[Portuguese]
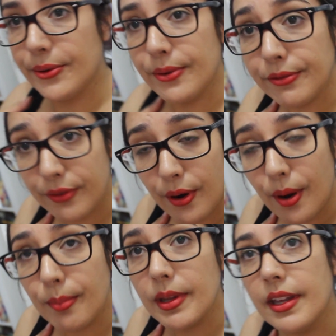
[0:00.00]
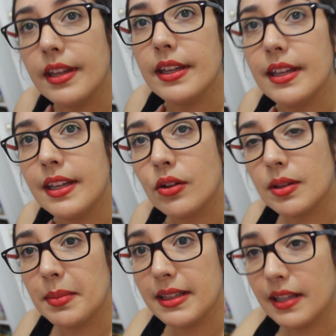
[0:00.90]
com fome e eu
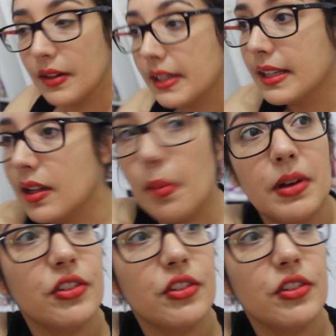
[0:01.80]
também tenho que dar uma